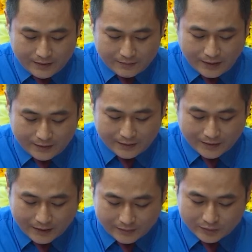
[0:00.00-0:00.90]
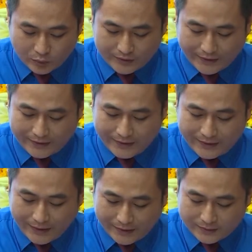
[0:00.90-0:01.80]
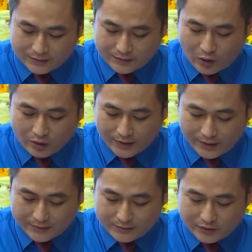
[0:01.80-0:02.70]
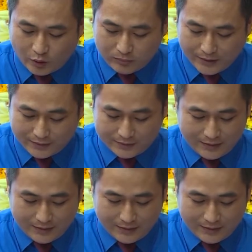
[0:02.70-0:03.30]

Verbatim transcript: Với tinh thần tuổi trẻ Kiên Giang đoàn kết, xung kích,